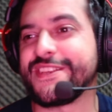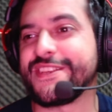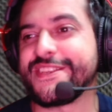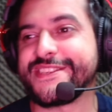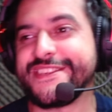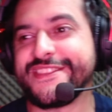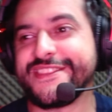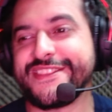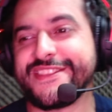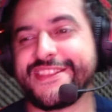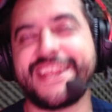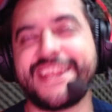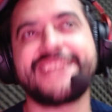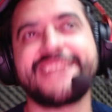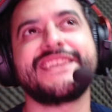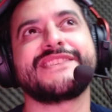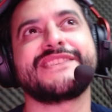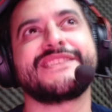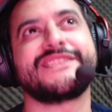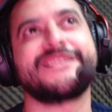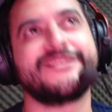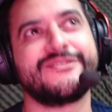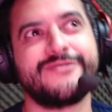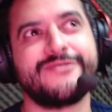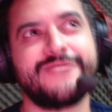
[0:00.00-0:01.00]
las
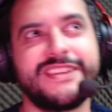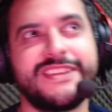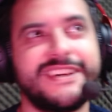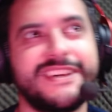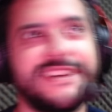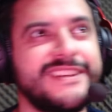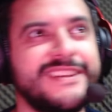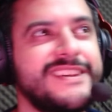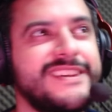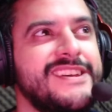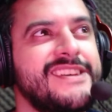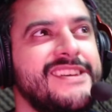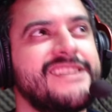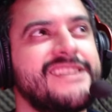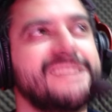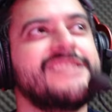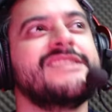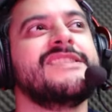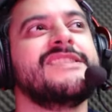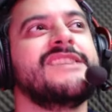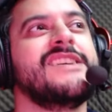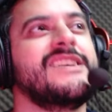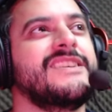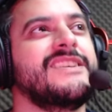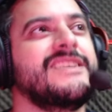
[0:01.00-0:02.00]
entrañas en toda la,
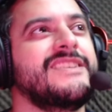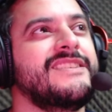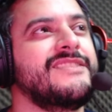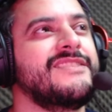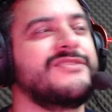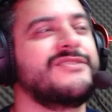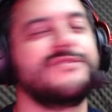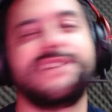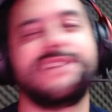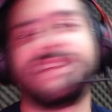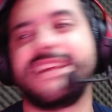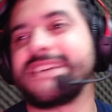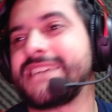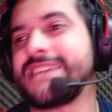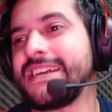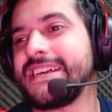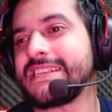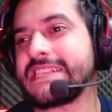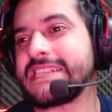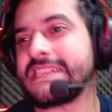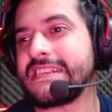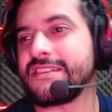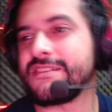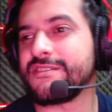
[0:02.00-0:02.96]
en toda la casa.